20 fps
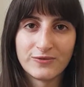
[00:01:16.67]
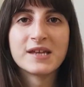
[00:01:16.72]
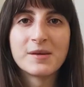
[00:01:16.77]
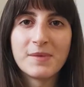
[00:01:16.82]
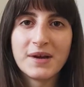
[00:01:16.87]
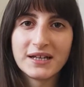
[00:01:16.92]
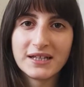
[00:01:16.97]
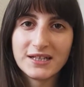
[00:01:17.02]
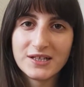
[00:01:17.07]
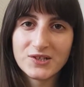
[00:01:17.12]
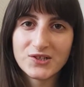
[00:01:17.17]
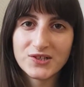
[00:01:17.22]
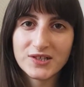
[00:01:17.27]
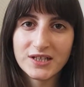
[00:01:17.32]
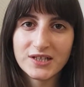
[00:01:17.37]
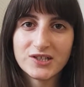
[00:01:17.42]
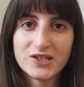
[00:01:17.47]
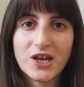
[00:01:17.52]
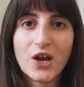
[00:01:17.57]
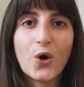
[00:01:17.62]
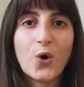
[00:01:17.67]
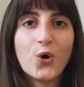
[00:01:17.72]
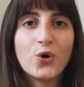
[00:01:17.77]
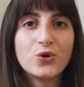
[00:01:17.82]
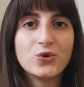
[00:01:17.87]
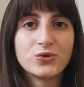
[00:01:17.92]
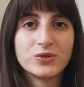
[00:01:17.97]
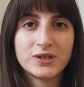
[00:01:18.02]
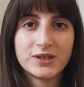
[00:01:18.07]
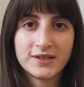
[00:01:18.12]
Zaman geçtikçe
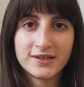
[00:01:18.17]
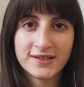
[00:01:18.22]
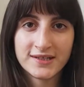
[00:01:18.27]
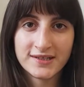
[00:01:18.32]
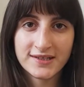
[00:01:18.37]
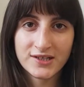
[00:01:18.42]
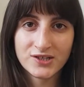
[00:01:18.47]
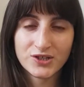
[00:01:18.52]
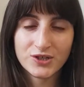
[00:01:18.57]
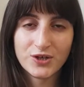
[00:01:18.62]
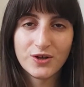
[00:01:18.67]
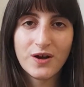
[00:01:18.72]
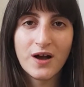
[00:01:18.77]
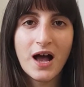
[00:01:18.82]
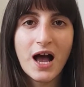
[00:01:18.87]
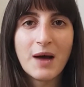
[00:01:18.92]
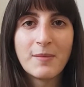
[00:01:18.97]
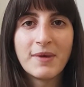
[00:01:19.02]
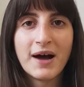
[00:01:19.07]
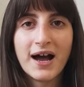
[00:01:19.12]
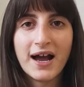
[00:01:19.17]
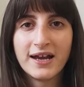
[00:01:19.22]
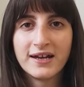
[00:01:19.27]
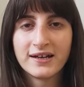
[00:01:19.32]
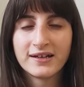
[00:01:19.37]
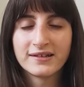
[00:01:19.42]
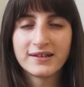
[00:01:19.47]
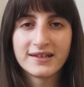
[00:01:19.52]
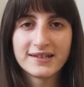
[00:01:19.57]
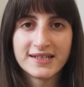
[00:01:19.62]
oyun kızızlaşıyor ama
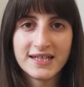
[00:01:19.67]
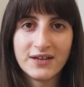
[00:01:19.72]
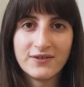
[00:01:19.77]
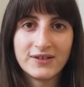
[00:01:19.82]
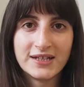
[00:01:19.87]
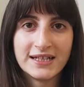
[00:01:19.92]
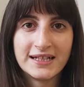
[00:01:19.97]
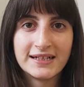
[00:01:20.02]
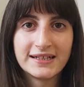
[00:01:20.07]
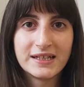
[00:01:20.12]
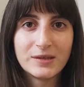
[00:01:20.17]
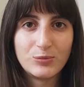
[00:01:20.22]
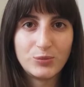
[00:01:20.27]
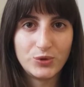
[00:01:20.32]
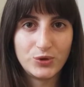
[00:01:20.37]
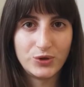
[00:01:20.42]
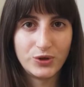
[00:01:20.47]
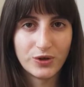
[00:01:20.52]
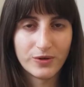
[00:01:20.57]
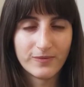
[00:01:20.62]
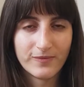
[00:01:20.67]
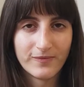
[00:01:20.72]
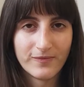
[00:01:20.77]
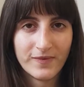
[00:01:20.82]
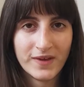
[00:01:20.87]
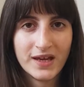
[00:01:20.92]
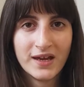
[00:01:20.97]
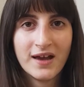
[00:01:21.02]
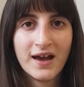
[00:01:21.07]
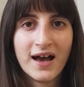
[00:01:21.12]
aynı anda sevgileri de büyüyor.
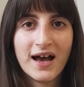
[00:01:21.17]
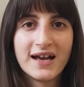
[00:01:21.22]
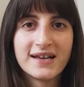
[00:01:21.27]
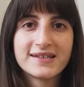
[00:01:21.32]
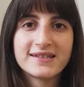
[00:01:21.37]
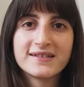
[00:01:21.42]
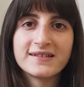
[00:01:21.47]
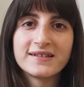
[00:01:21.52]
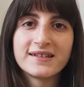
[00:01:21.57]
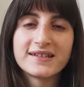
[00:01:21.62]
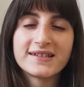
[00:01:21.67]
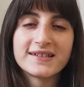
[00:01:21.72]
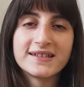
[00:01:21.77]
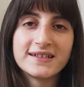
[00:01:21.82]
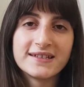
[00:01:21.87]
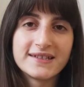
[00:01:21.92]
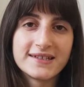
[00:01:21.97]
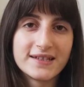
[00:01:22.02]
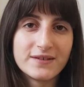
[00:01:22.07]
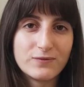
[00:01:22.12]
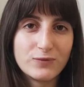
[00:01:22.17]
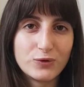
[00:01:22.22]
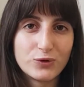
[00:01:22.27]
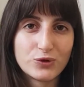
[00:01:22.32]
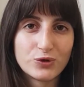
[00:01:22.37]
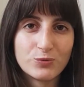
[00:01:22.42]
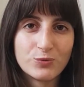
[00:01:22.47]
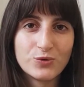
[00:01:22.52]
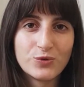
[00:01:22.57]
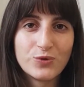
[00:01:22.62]
Aslında seni
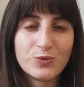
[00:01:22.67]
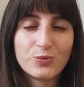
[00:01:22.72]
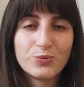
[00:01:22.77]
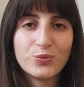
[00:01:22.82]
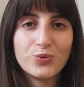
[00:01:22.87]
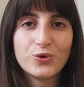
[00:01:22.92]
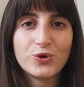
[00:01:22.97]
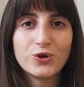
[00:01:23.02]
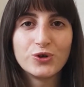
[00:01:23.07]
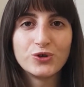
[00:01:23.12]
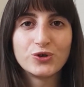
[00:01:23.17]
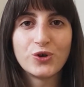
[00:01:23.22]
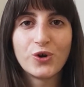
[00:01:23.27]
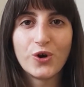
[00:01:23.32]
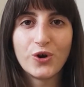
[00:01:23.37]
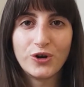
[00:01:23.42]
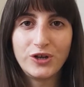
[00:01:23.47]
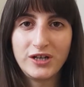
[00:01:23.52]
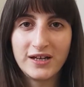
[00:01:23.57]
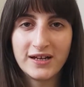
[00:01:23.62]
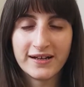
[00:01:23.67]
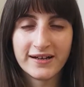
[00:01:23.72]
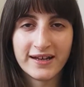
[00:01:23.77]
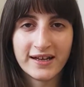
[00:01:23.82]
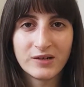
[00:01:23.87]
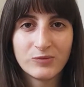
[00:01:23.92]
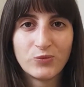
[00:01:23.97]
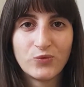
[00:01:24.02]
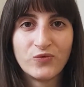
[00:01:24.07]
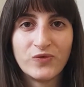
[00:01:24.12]
seviyorumu bu oyunu
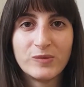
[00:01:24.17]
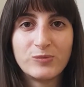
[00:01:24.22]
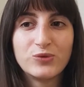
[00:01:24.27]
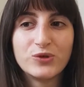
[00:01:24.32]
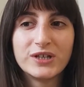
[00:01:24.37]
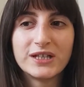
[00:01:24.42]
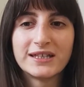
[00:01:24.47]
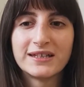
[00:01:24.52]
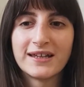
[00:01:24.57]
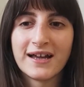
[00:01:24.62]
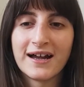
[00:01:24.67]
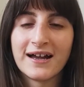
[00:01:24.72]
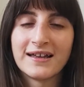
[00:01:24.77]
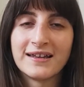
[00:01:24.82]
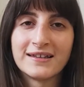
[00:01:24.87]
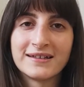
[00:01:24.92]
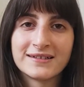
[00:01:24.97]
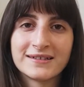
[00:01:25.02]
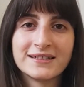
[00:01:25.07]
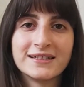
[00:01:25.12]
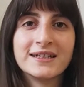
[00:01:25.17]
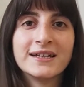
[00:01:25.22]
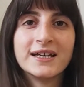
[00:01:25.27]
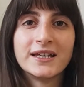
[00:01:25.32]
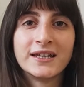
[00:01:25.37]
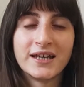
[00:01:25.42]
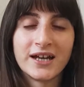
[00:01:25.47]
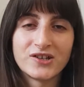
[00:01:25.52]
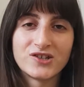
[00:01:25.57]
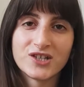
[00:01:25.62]
oynayarak ve bu iddiaları
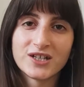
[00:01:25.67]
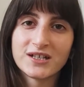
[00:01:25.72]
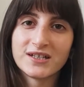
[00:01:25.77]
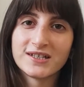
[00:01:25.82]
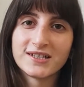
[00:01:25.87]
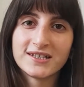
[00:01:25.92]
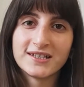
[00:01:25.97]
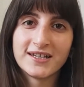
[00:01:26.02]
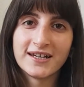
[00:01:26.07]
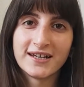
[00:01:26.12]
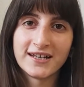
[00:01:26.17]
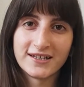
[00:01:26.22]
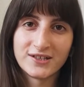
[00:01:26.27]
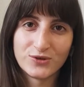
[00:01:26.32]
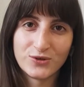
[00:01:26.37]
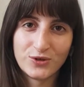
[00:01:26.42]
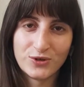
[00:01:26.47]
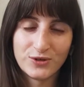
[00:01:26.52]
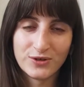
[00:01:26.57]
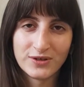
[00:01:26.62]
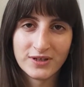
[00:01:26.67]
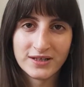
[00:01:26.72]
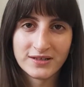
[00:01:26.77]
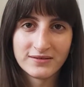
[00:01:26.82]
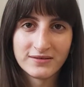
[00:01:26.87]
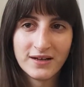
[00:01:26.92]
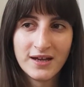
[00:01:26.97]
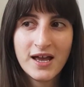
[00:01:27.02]
gerçekleştirerek söylüyorlar.